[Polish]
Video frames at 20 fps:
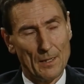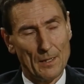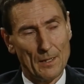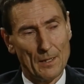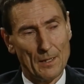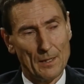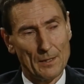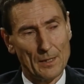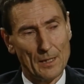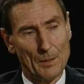
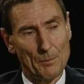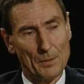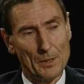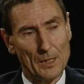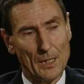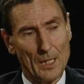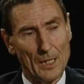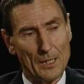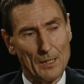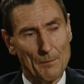
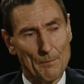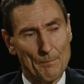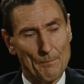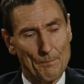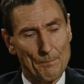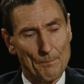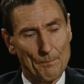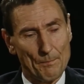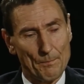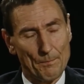niemniej
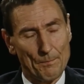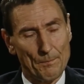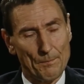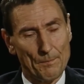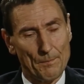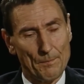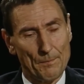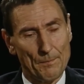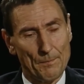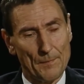
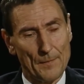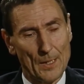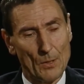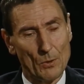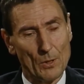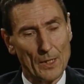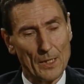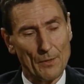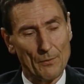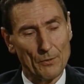mm, nie
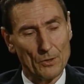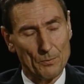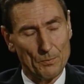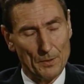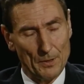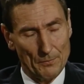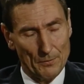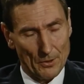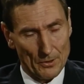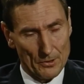ulega
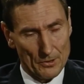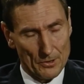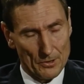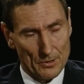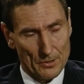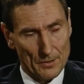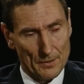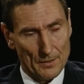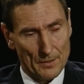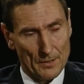
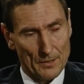wątpliwości,